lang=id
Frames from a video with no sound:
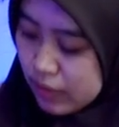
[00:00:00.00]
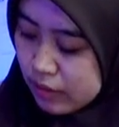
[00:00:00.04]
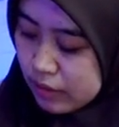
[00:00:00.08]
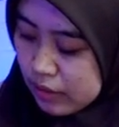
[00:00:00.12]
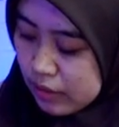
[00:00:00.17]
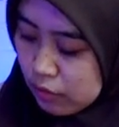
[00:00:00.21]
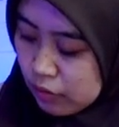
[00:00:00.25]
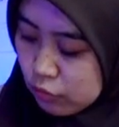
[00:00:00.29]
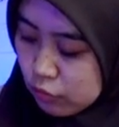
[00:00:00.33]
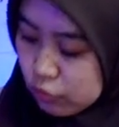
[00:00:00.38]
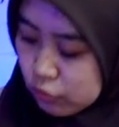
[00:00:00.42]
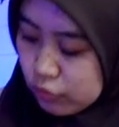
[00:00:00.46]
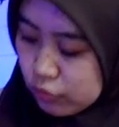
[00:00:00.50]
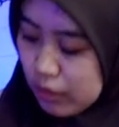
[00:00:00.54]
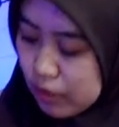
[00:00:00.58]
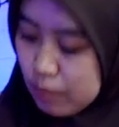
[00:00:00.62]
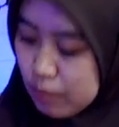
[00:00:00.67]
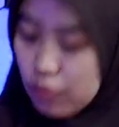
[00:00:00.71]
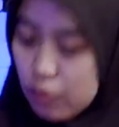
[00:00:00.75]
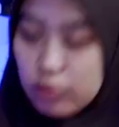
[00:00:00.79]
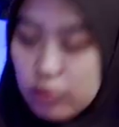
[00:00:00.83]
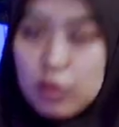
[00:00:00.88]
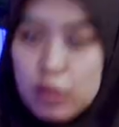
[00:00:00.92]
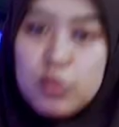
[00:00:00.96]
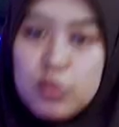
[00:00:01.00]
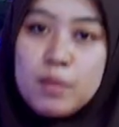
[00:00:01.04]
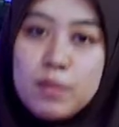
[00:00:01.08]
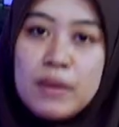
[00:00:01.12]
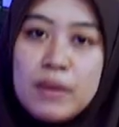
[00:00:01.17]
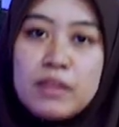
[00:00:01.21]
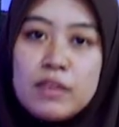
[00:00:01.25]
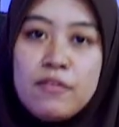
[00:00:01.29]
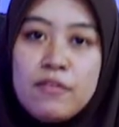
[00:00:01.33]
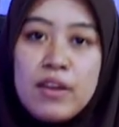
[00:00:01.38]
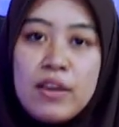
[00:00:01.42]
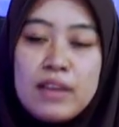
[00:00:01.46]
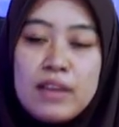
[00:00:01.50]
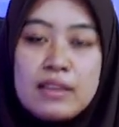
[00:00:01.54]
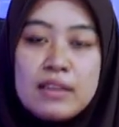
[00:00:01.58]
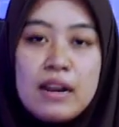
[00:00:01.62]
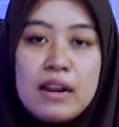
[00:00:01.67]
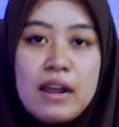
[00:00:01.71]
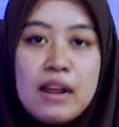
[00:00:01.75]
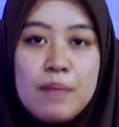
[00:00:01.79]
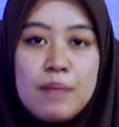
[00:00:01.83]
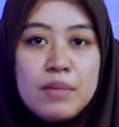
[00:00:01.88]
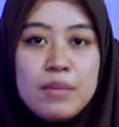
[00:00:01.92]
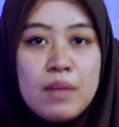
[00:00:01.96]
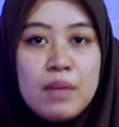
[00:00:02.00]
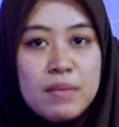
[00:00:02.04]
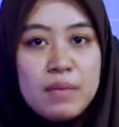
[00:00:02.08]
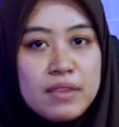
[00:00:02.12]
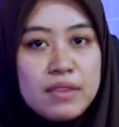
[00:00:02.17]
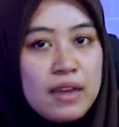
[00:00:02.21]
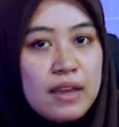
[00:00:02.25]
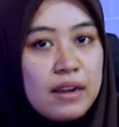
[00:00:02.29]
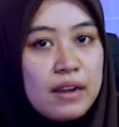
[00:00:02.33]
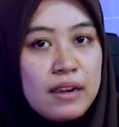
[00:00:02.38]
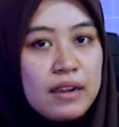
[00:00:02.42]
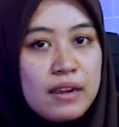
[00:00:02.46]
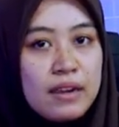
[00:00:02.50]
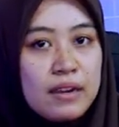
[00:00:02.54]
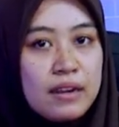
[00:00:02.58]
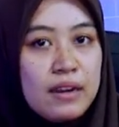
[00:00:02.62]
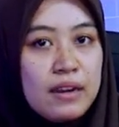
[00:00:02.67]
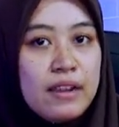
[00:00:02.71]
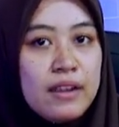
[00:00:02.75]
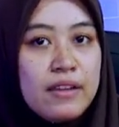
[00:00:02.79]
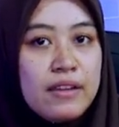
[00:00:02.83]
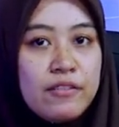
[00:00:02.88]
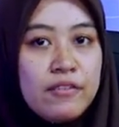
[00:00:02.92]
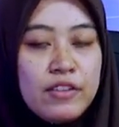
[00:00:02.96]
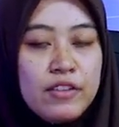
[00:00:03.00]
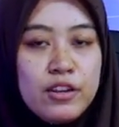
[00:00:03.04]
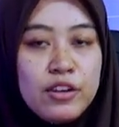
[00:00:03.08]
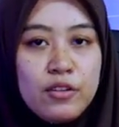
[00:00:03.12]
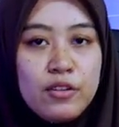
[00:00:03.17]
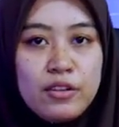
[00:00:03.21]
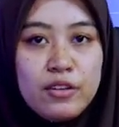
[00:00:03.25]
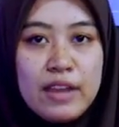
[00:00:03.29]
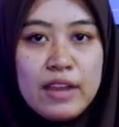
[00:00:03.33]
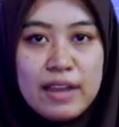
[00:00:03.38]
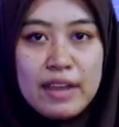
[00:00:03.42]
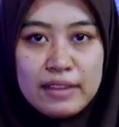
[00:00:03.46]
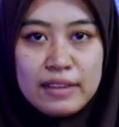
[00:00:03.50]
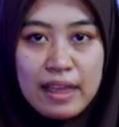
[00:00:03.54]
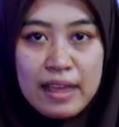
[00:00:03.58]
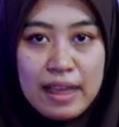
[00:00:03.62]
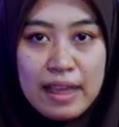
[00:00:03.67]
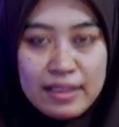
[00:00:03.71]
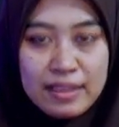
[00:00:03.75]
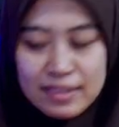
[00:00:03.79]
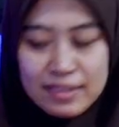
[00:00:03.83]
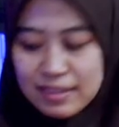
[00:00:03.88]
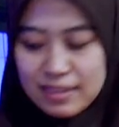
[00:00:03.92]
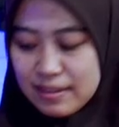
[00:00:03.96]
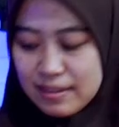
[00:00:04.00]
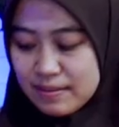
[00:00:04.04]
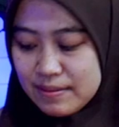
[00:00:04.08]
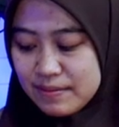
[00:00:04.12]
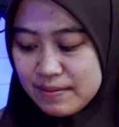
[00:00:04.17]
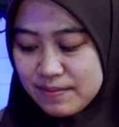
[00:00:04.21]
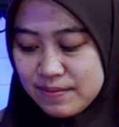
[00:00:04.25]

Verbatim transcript: Dan untuk yang mau tahu spesifikasi lengkapnya bisa klik link video di atas.